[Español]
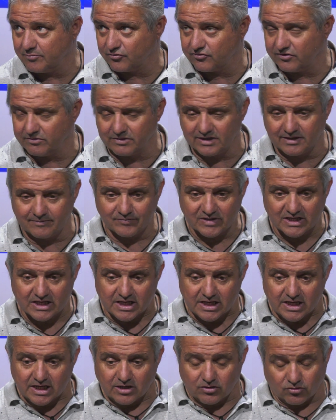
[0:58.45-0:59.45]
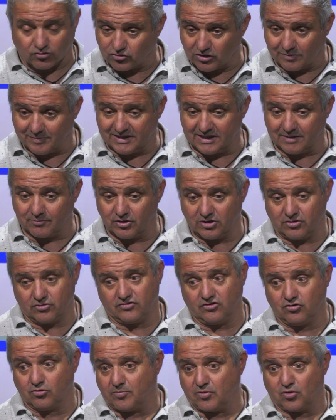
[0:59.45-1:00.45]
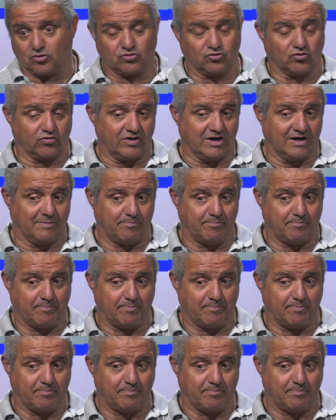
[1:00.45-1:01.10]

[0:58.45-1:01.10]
imposible, no solamente por ellos, sino por todas las